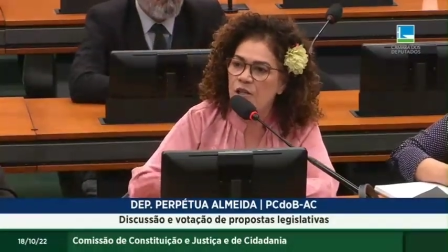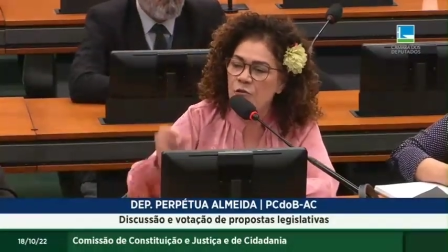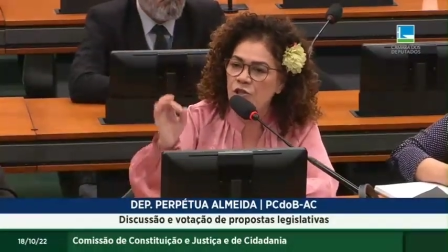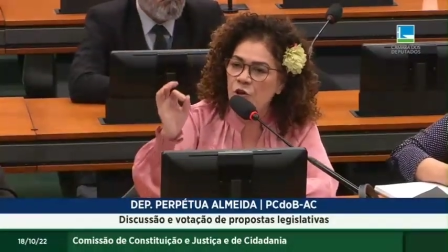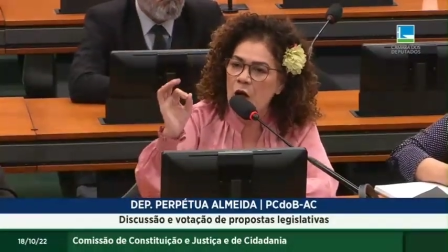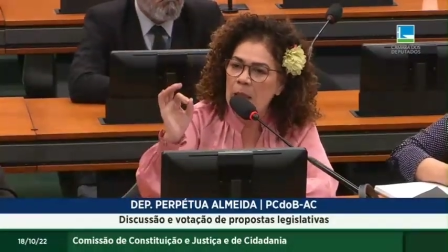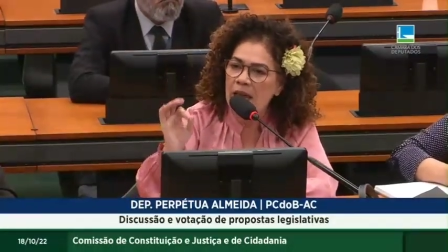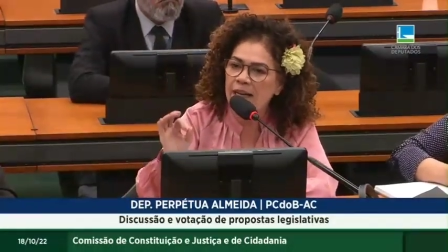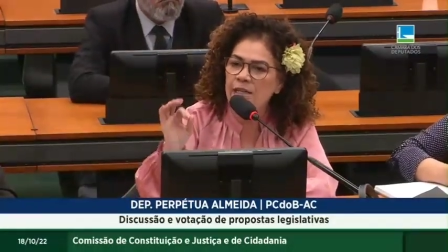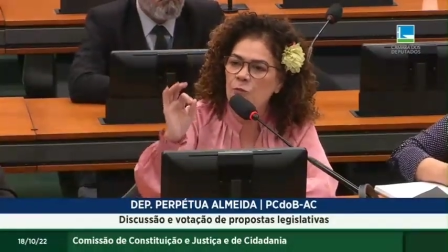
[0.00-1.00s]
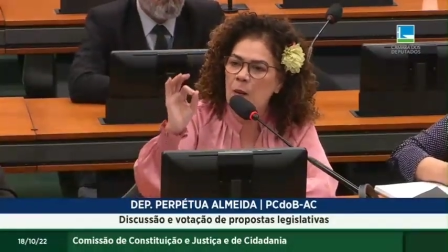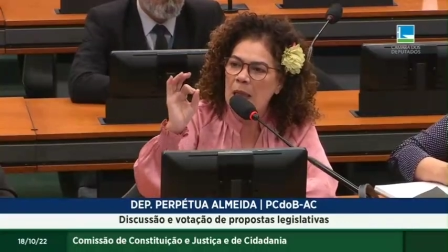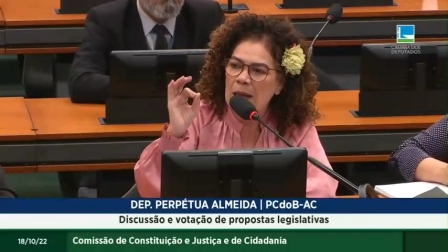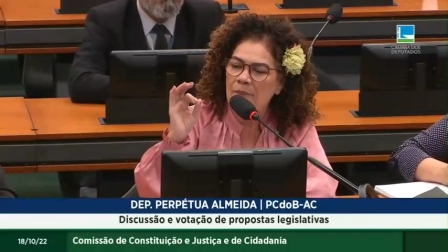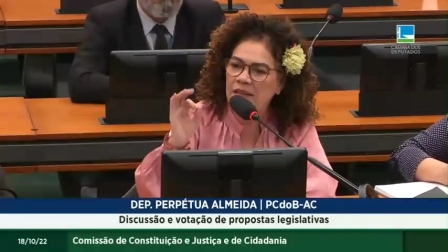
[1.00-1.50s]
que os colegas
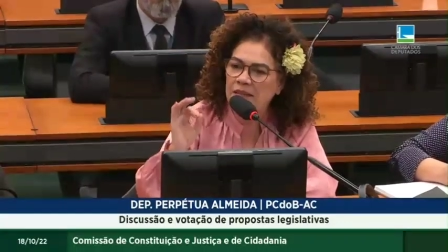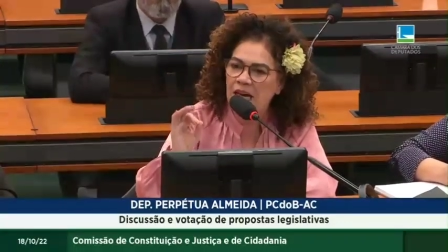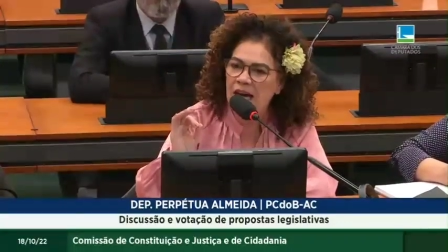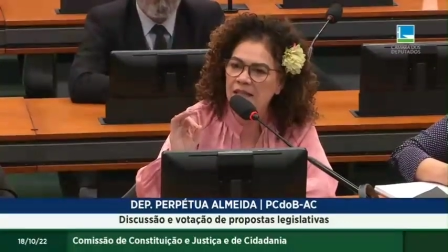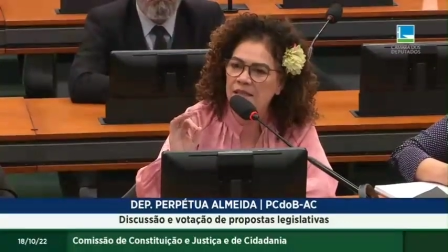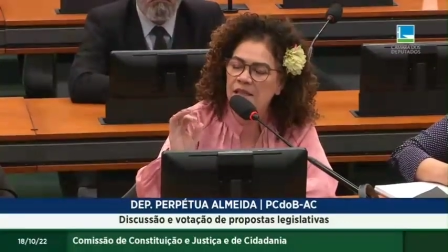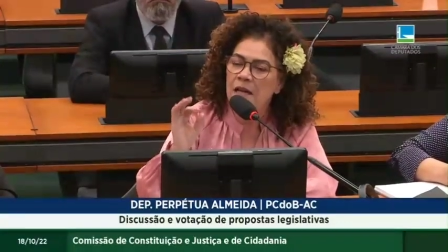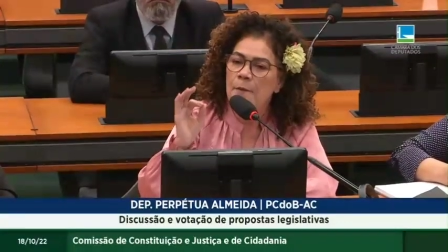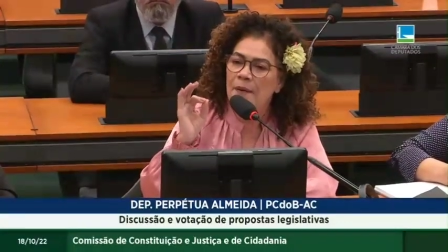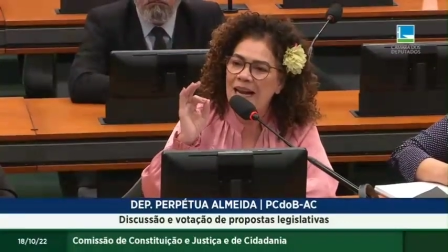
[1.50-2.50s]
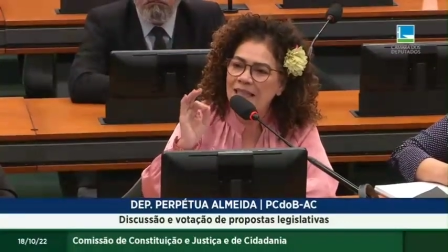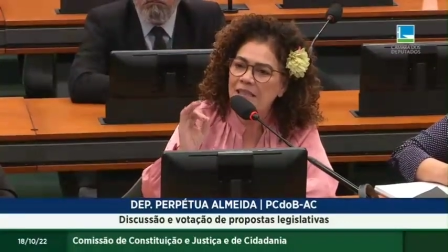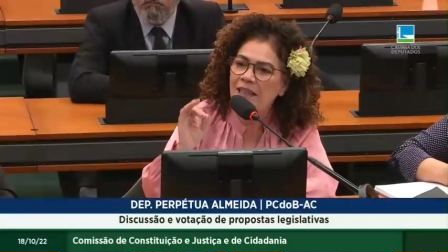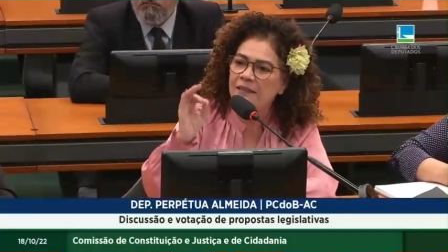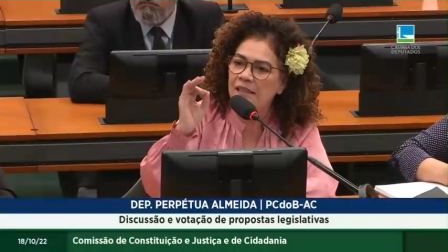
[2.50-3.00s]
parlamentares
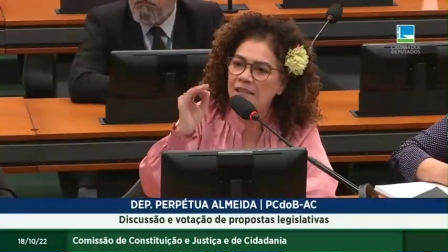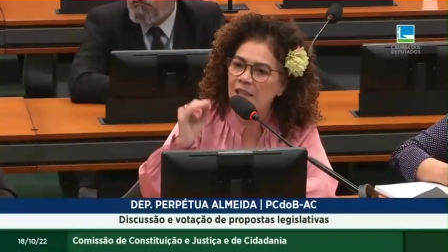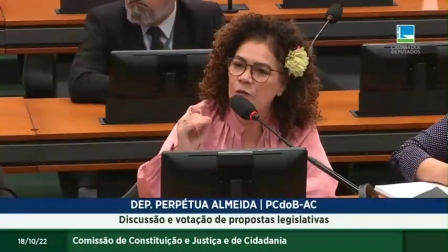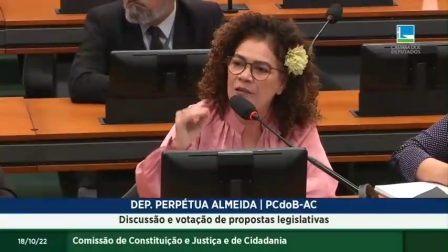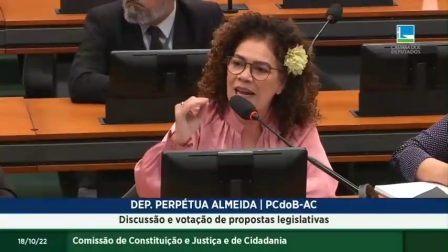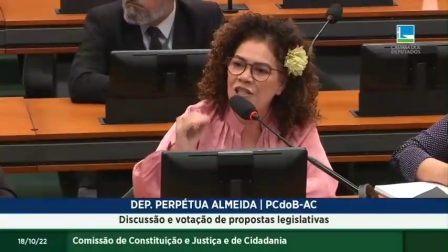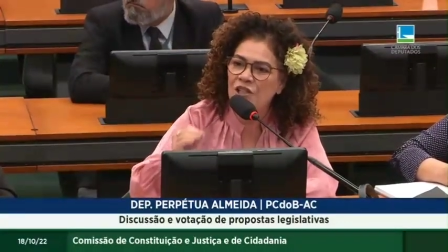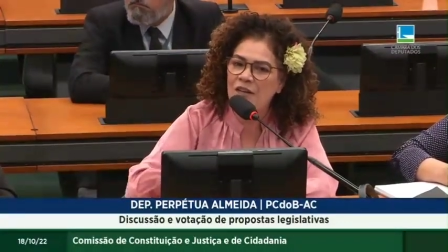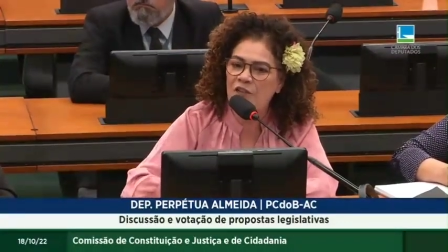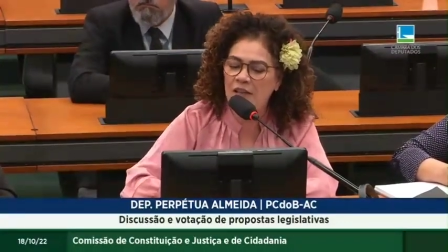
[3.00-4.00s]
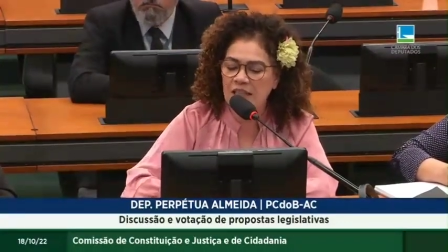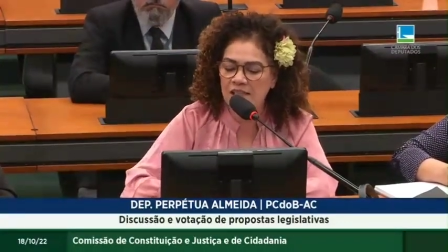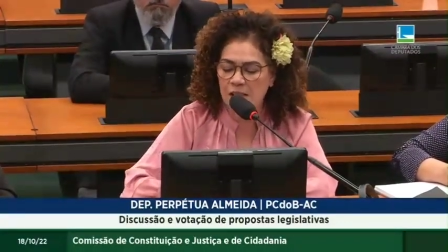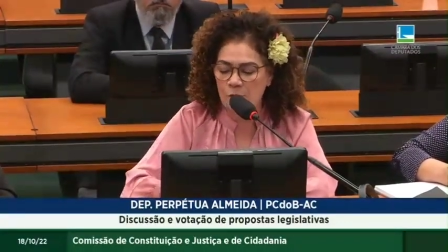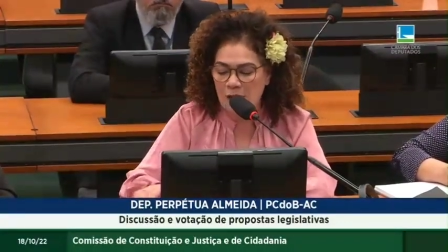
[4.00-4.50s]
prestem atenção nesta
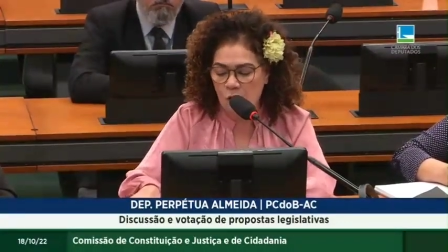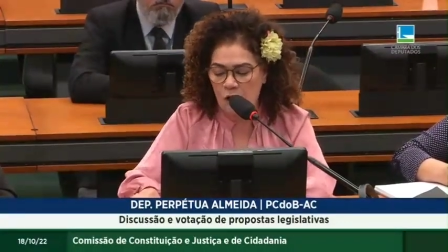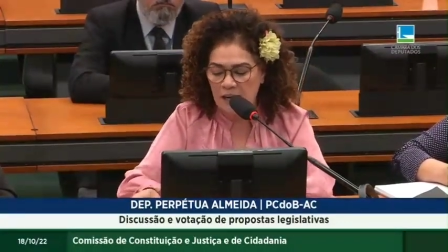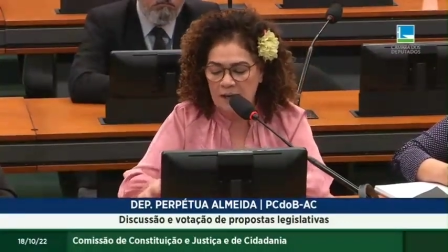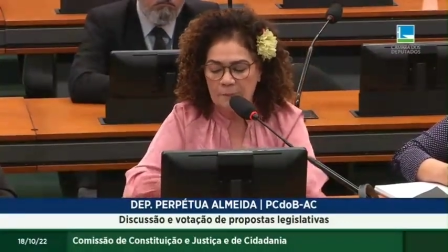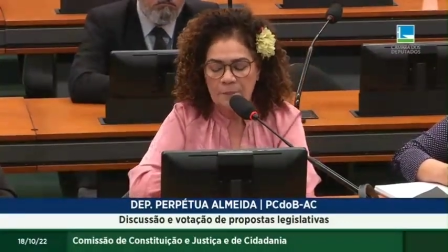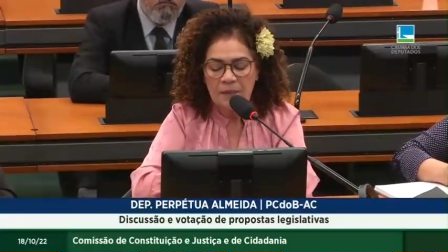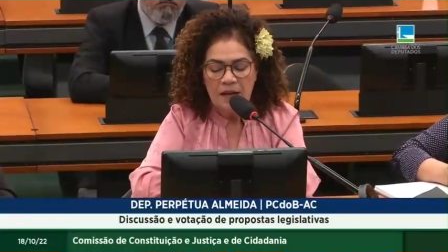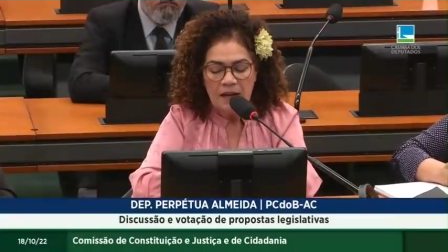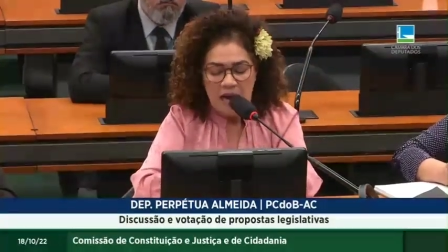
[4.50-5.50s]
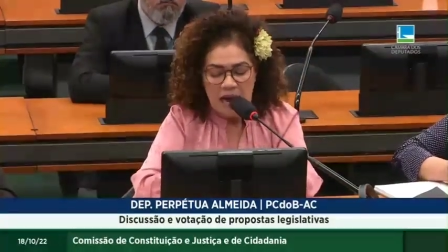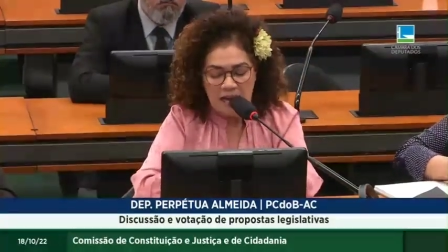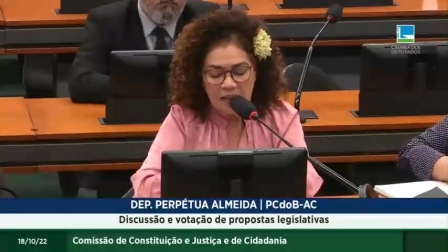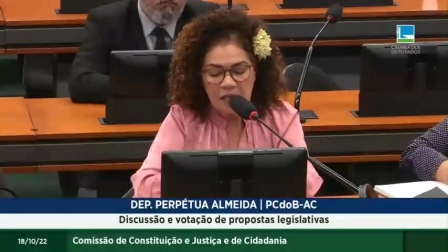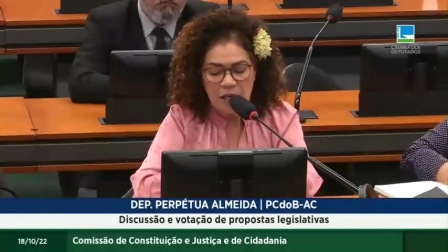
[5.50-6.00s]
votação agora
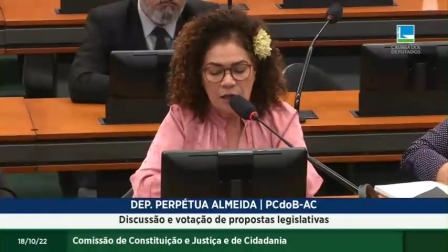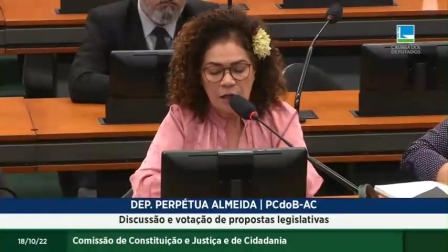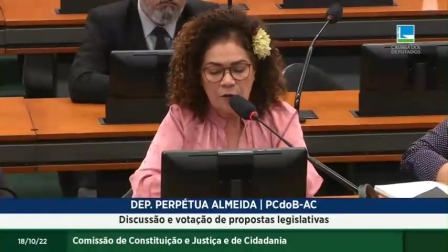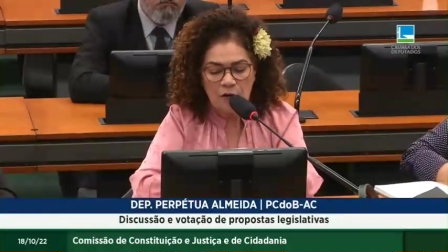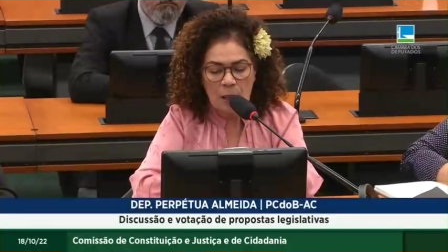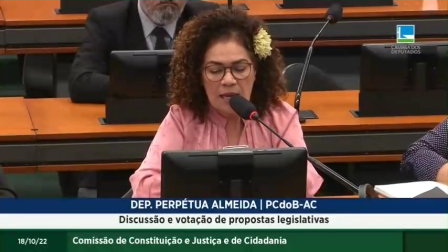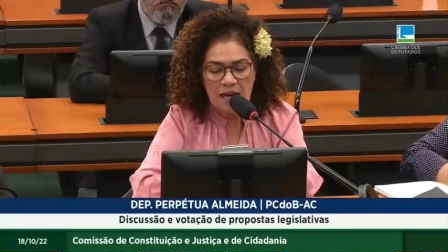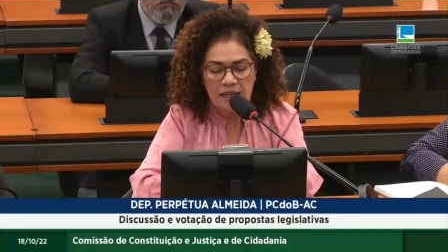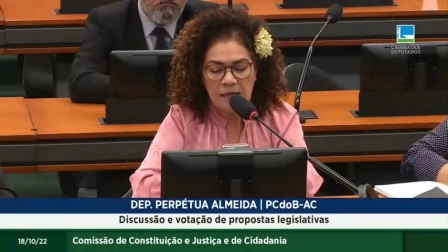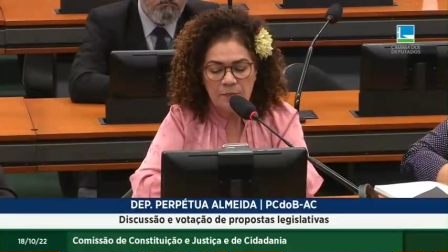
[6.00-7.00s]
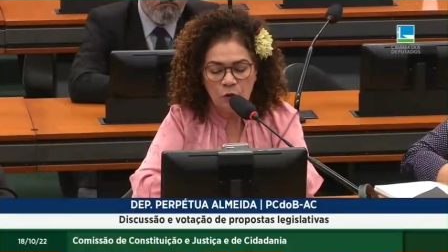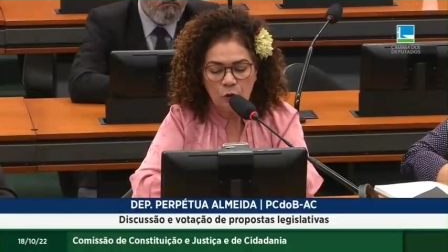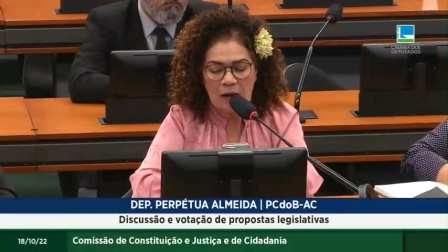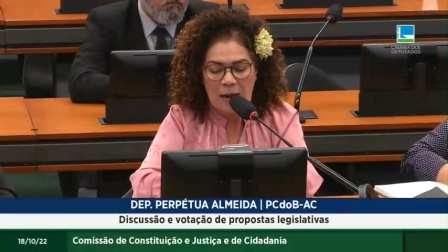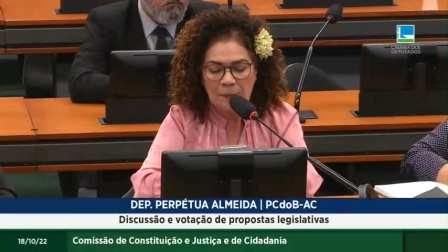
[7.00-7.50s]
Aqui, eu vou ler aqui
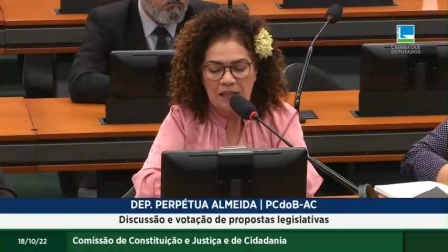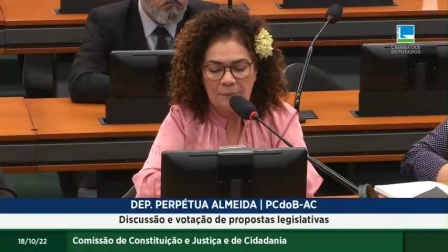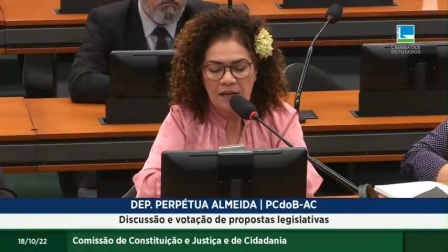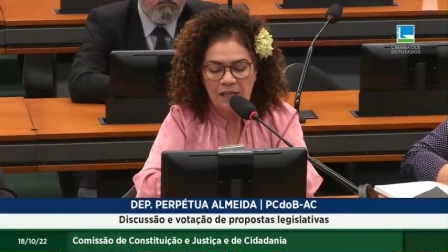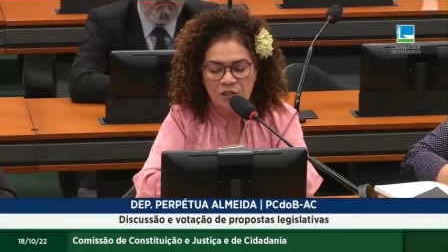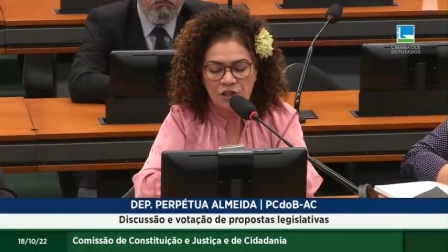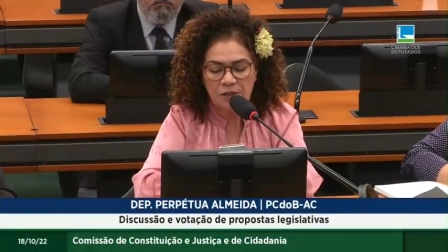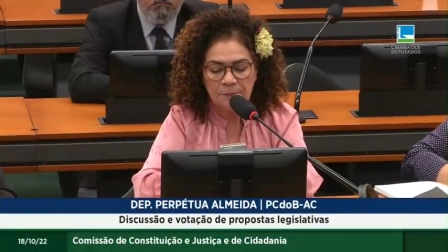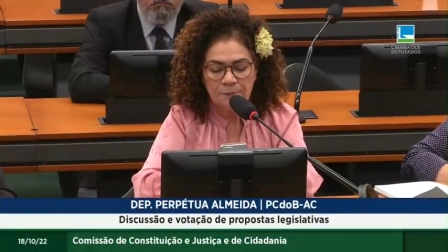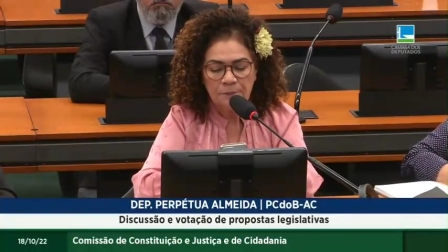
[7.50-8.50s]
muito rapidamente